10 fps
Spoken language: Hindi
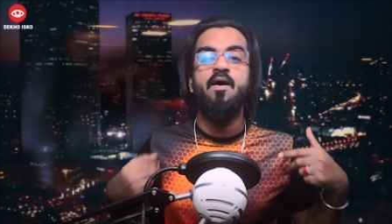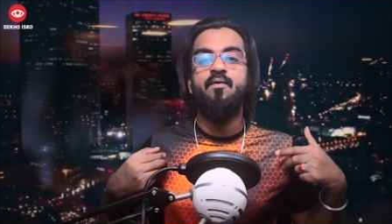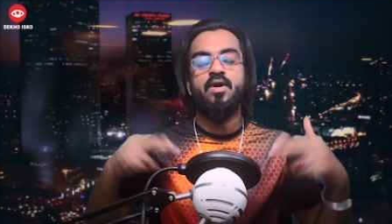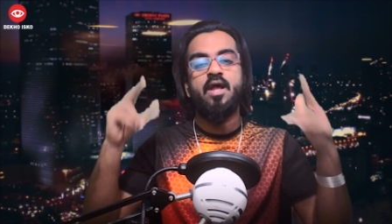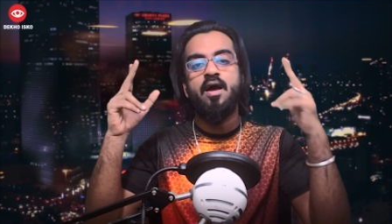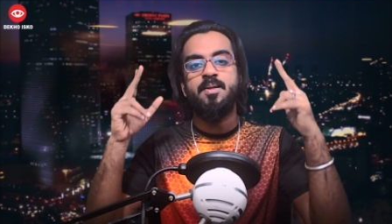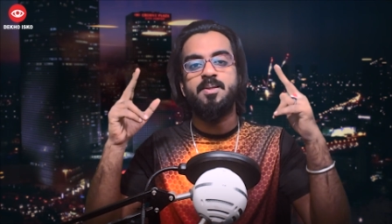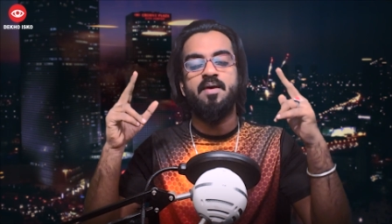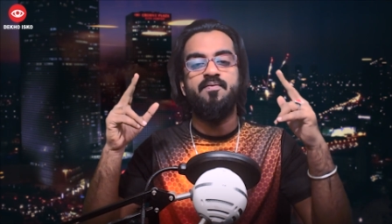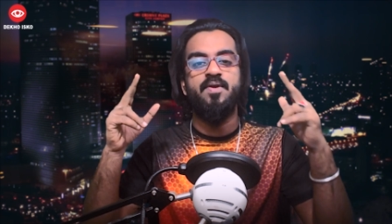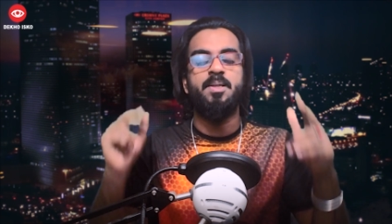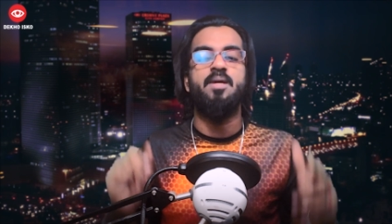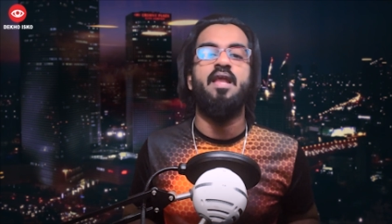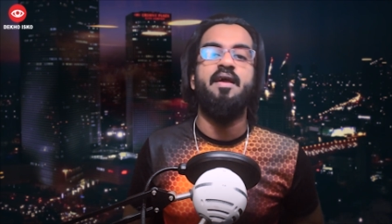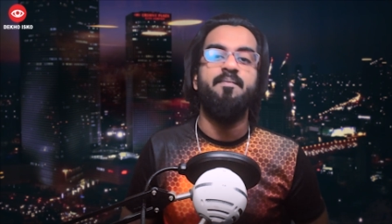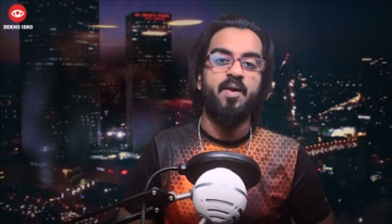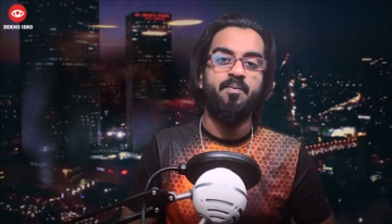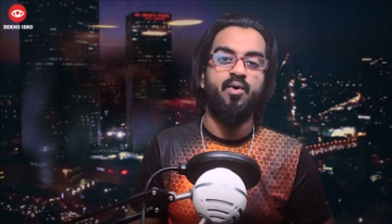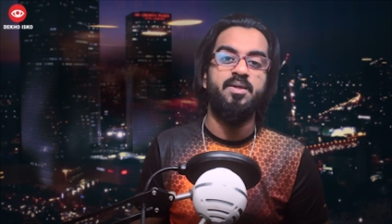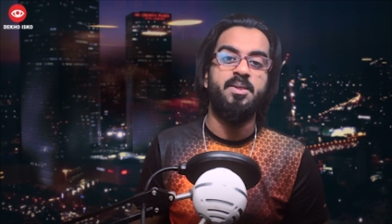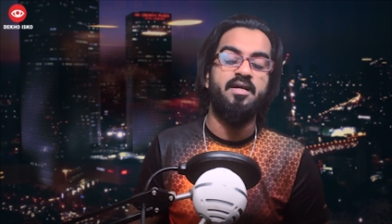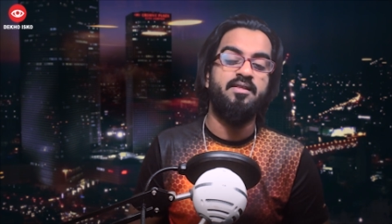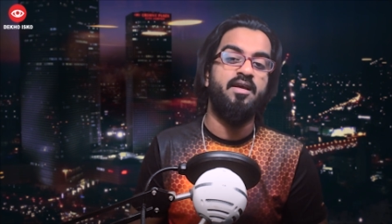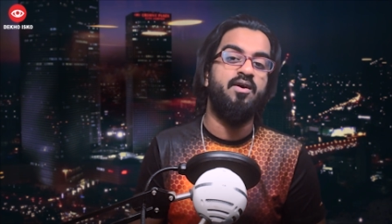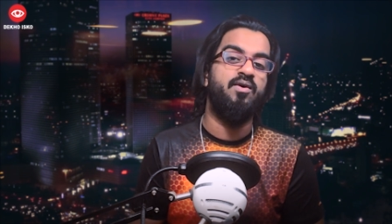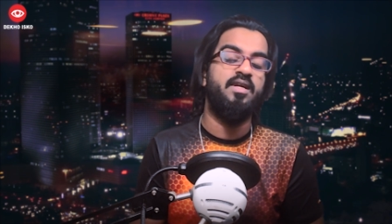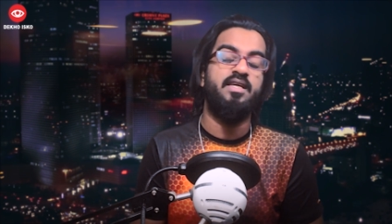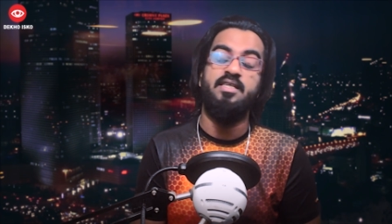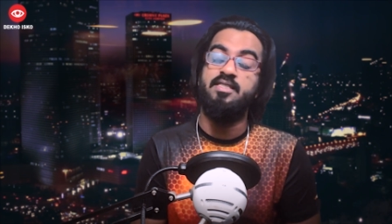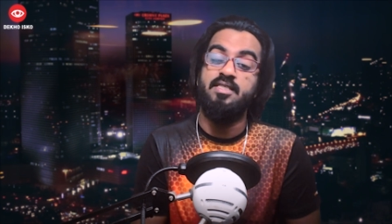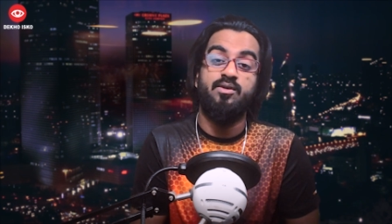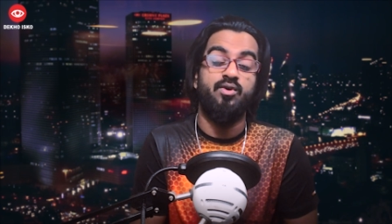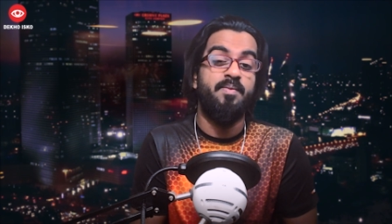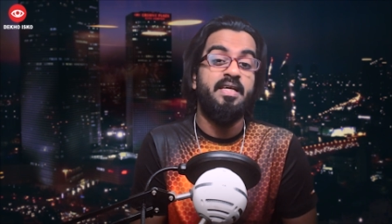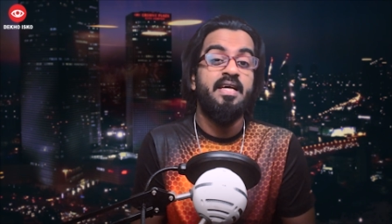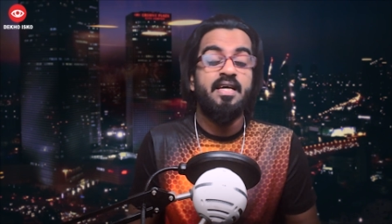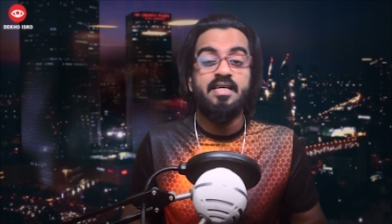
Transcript: फटाक से फिनिशिंग लाइन पर पहुंच जाते हैं और किसी को भी